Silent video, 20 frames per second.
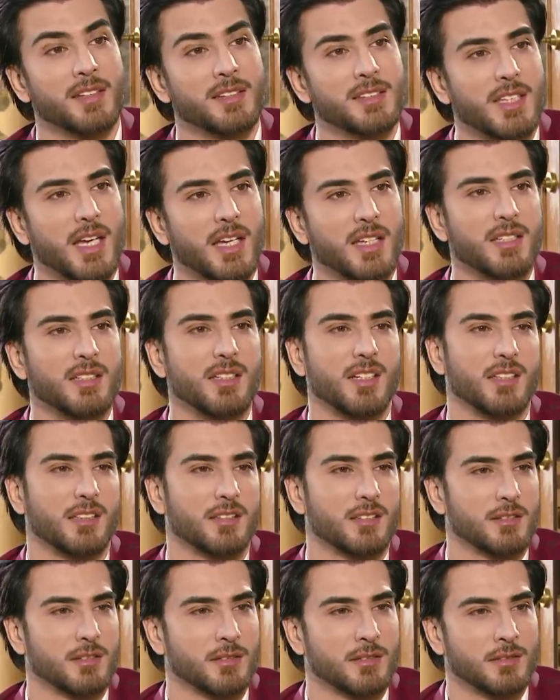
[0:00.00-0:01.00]
चाय ही नहीं
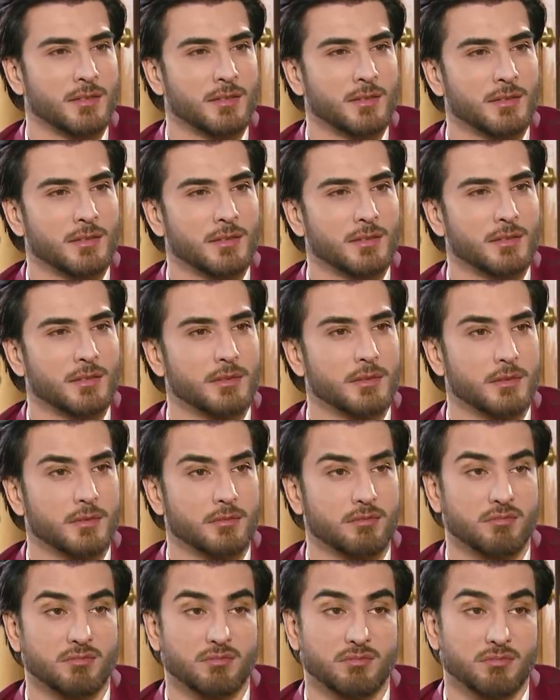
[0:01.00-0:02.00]

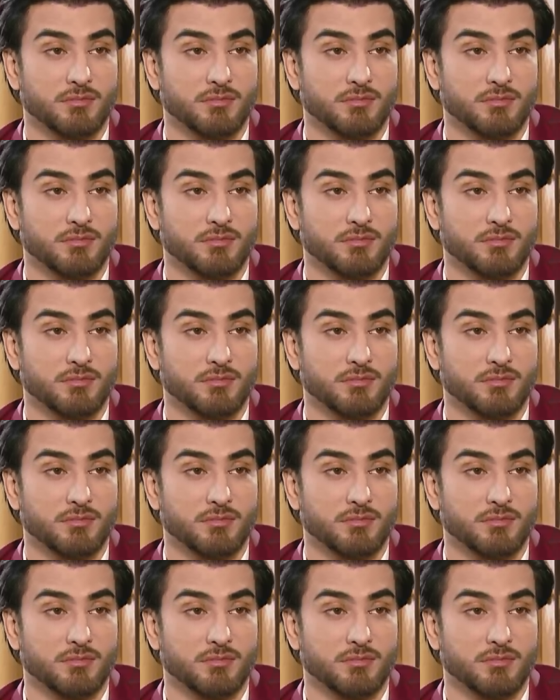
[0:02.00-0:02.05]
कॉफी